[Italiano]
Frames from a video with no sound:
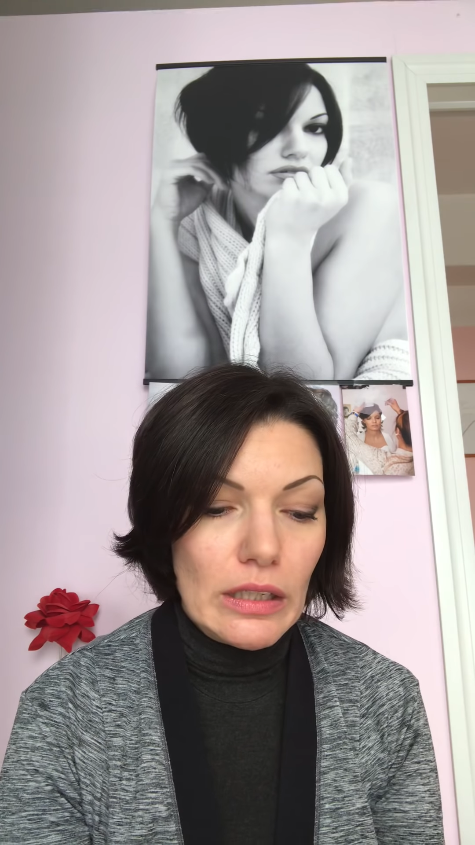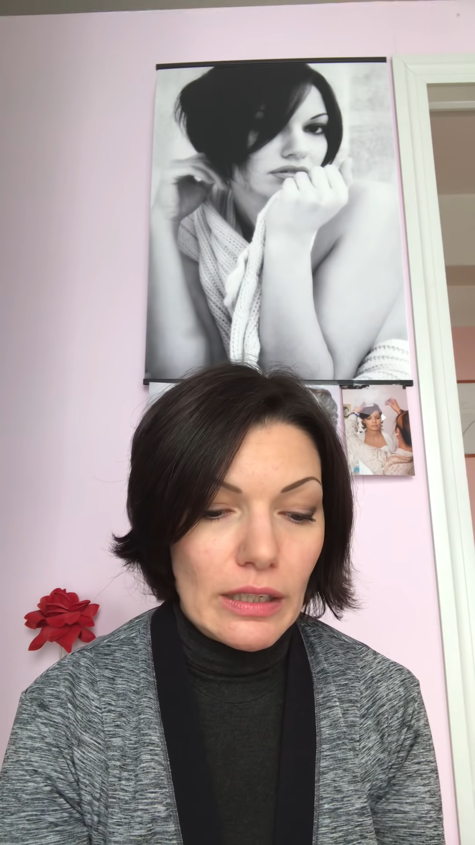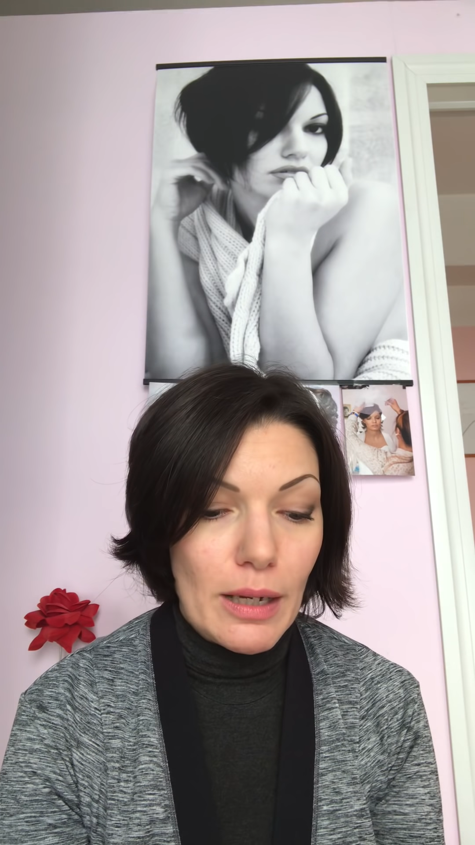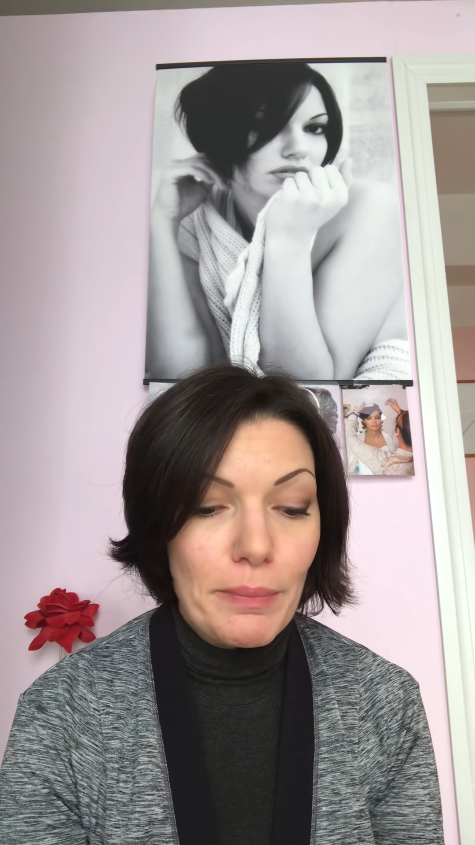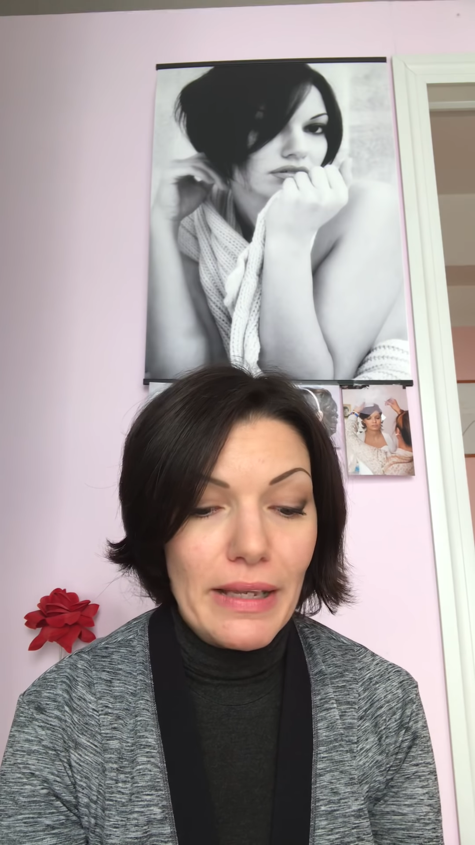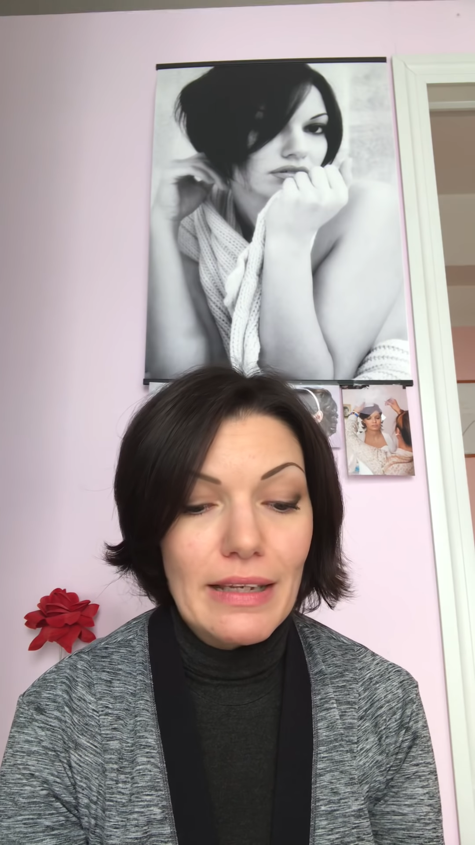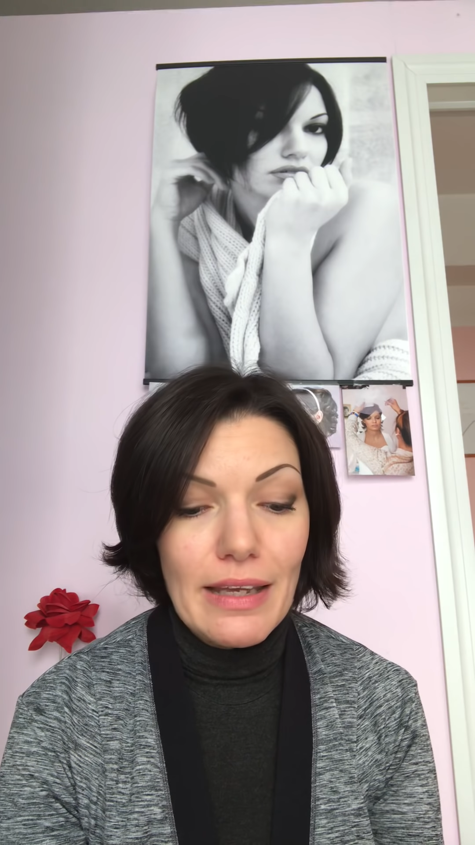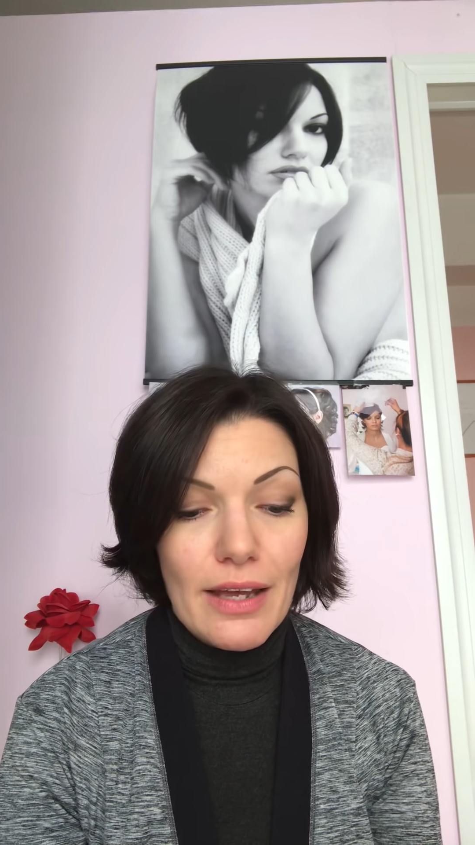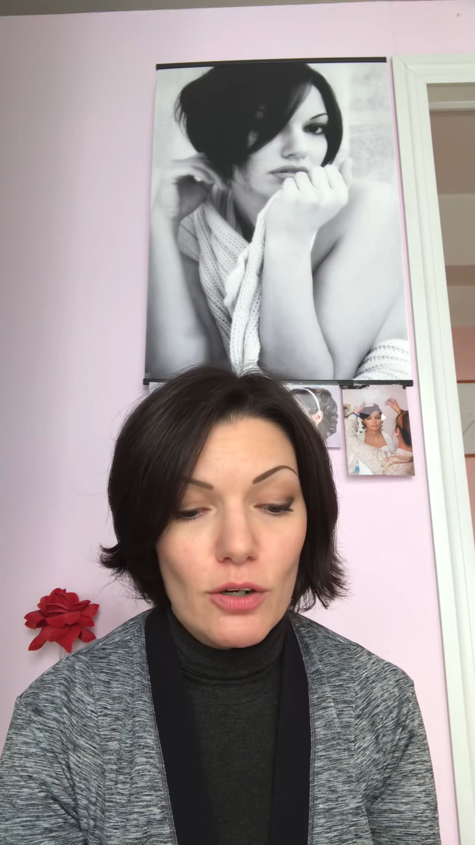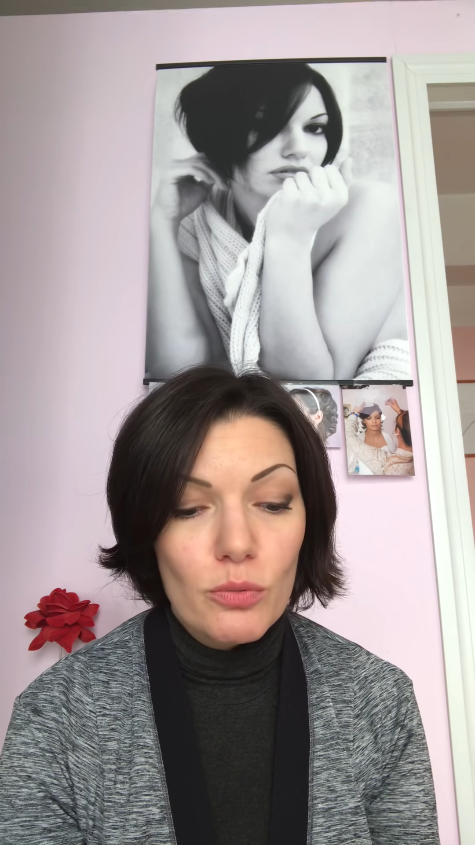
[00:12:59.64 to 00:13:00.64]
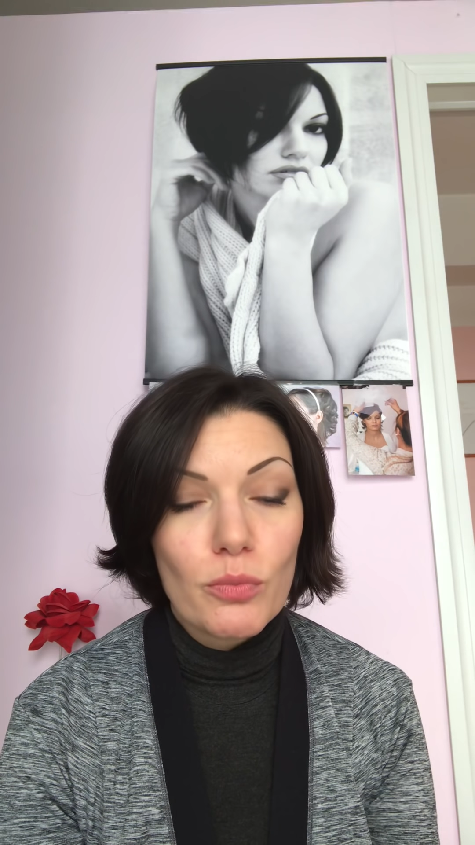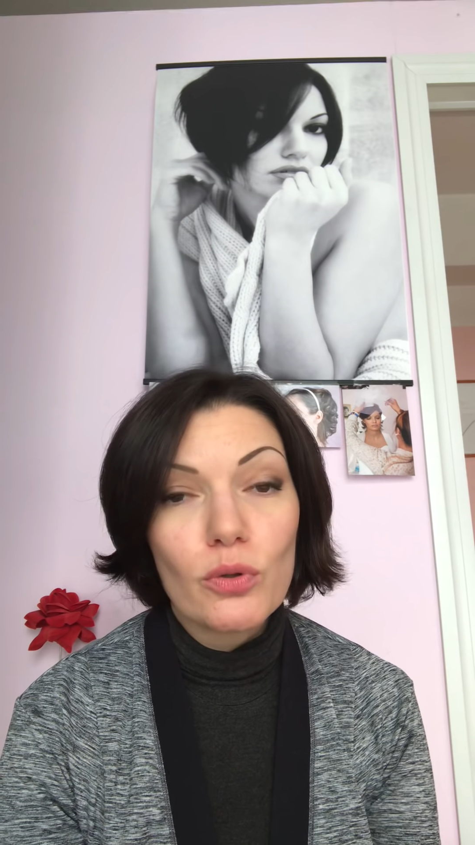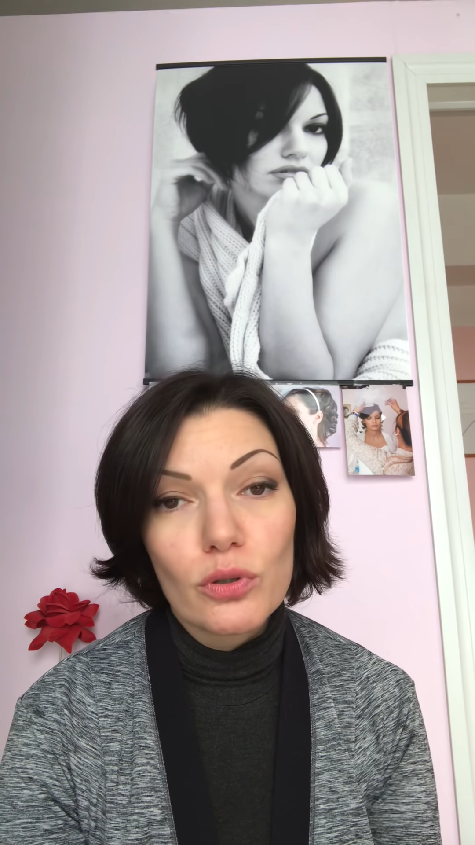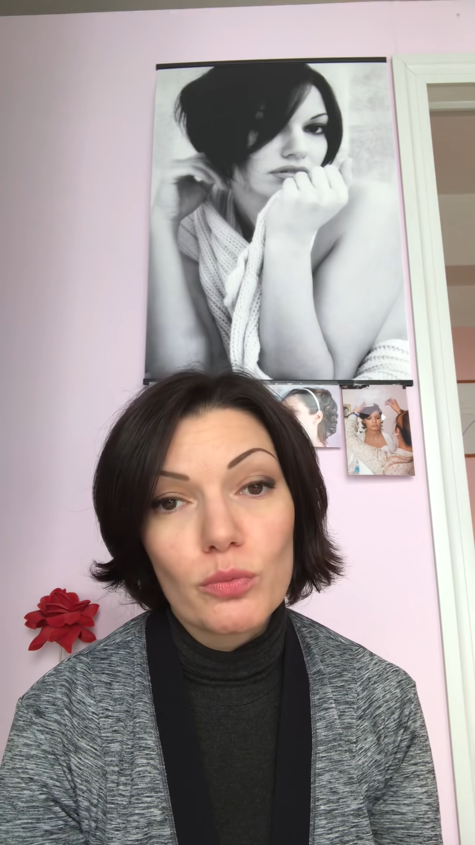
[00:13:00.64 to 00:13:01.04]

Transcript: Capelli erano molto